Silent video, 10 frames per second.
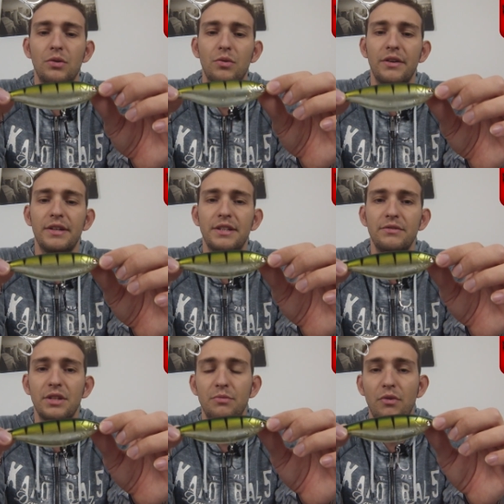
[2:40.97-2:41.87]
Donc avec ça,
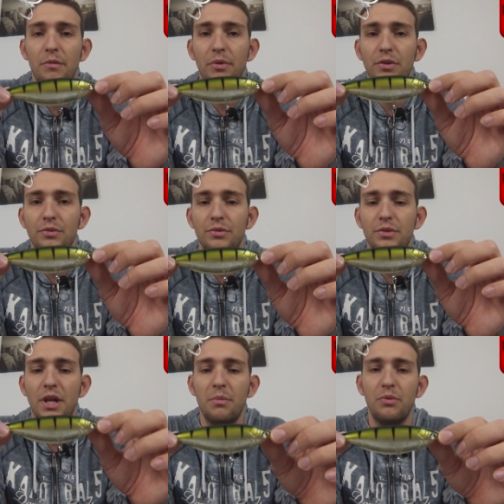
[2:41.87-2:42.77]
vous allez pouvoir prendre euh,
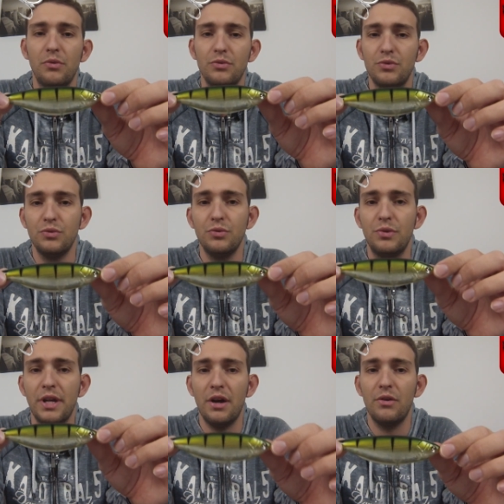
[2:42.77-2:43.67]
tarpon, snook,
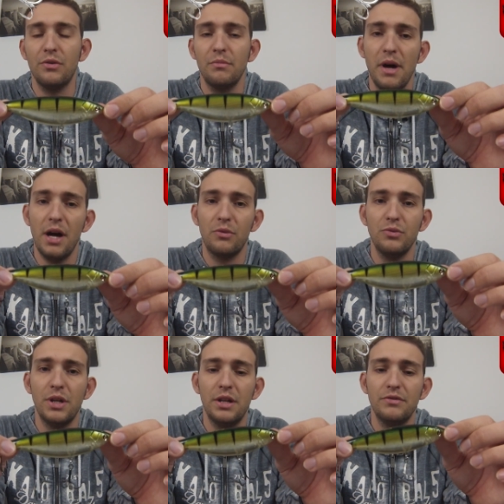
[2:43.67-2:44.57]
karang,
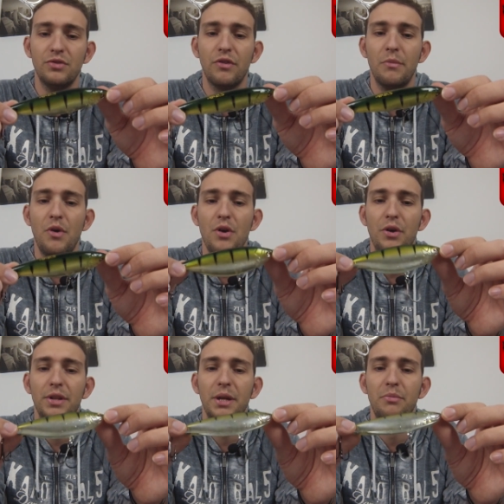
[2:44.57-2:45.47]
barracuda. C'est vraiment un
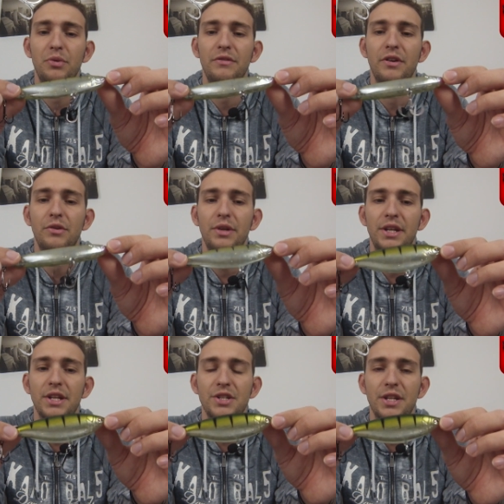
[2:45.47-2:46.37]
leurre très polyvalent et
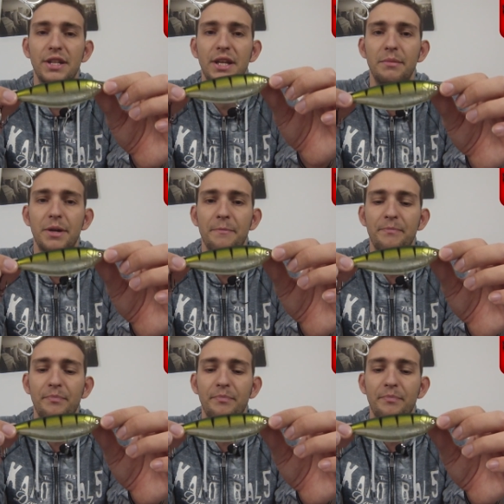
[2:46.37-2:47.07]
qui nage très très bien.